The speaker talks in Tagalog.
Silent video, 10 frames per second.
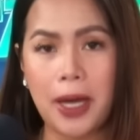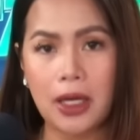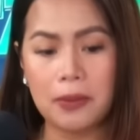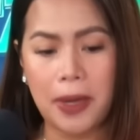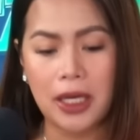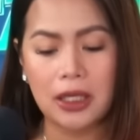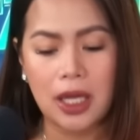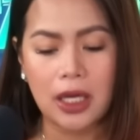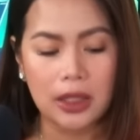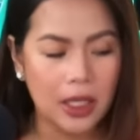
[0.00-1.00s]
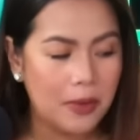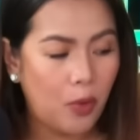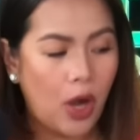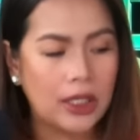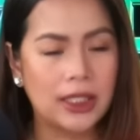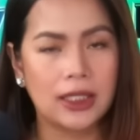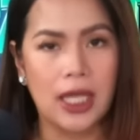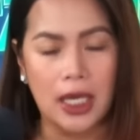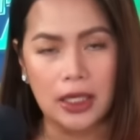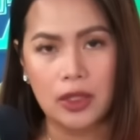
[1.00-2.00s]
bakit parang negatibo ang
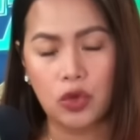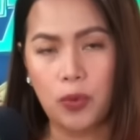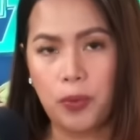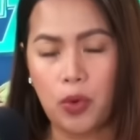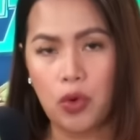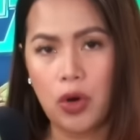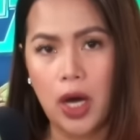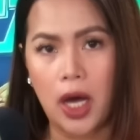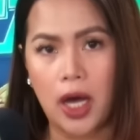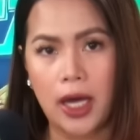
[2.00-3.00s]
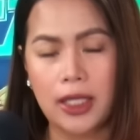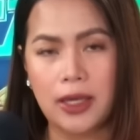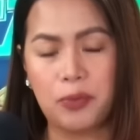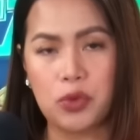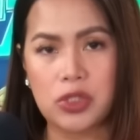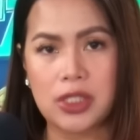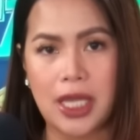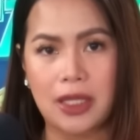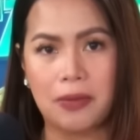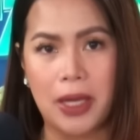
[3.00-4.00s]
dating nito pong uh, kanya pong
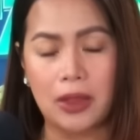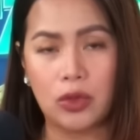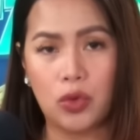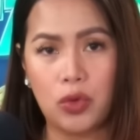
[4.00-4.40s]
statement?